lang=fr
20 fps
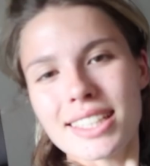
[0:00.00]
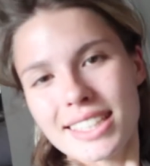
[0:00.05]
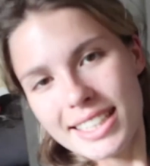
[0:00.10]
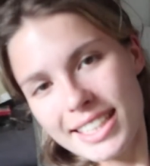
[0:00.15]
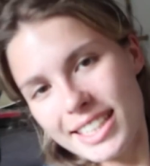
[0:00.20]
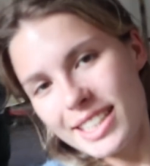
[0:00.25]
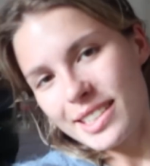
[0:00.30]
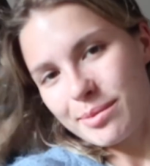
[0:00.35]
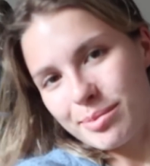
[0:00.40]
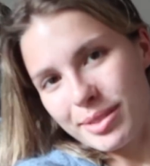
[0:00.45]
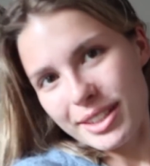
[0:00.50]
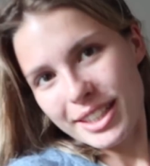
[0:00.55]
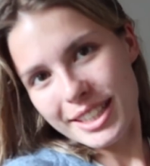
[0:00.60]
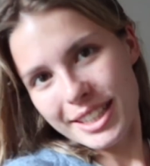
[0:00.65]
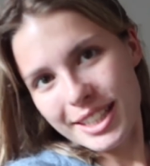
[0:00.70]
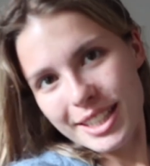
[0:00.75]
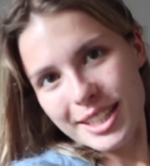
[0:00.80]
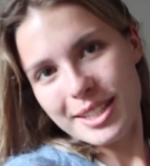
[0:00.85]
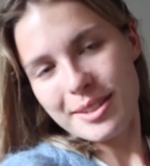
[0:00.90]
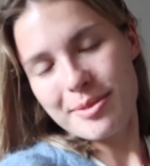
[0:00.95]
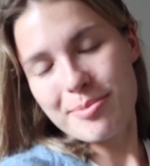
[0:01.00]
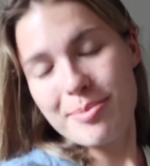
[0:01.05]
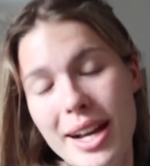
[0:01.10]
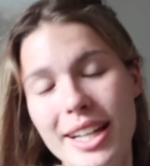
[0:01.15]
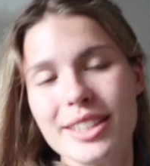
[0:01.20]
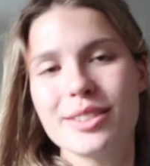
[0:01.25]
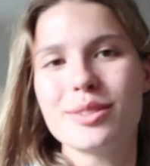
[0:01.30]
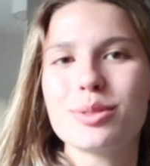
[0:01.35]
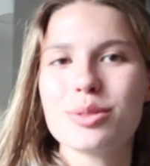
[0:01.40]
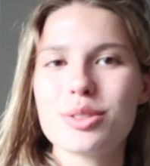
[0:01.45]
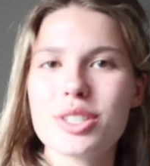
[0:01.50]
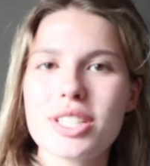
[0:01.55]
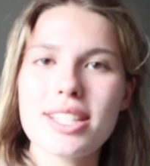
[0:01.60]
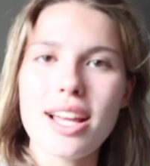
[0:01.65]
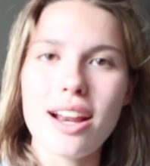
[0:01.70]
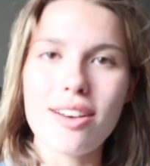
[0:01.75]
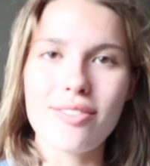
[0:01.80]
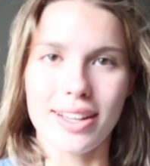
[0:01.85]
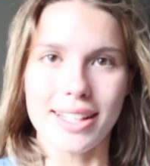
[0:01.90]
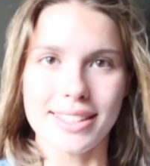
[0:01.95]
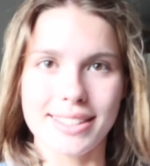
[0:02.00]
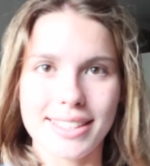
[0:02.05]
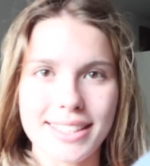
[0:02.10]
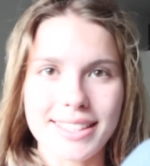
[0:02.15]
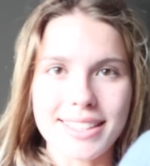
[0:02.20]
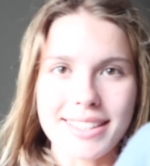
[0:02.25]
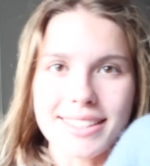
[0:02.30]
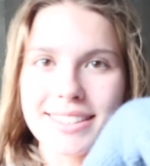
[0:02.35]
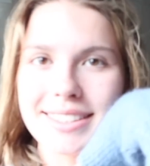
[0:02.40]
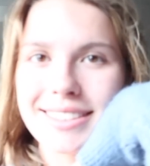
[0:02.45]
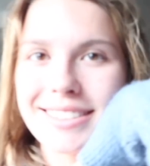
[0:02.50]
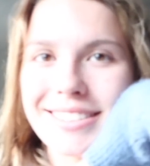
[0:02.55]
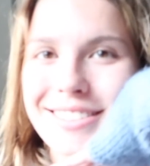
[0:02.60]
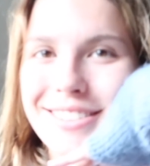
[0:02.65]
J'ai pris ma douche salvatrice.